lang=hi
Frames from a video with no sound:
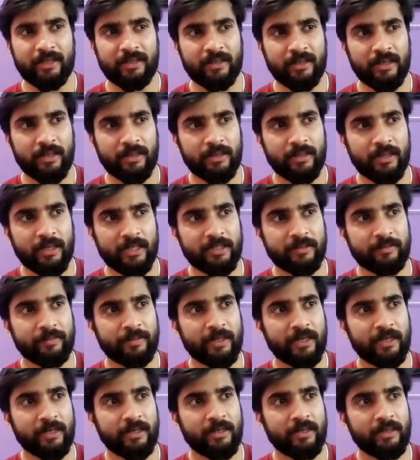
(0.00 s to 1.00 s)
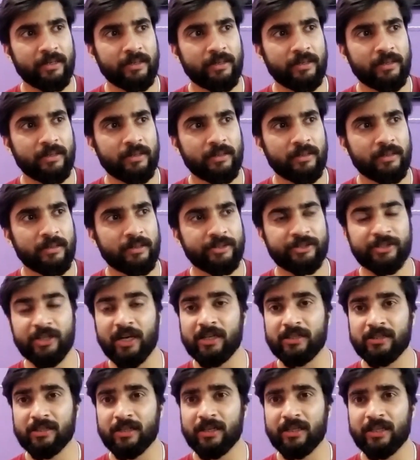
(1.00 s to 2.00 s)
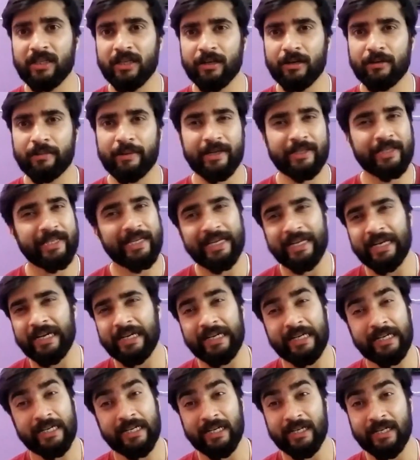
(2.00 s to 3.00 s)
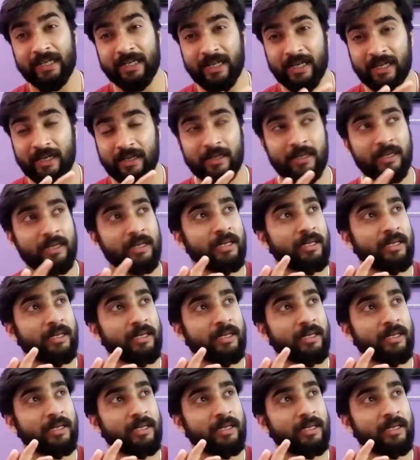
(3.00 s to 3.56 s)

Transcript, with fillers: आई थिंक ये 10 मिनट चार्ज करने के बाद एक या डेढ़ घंटा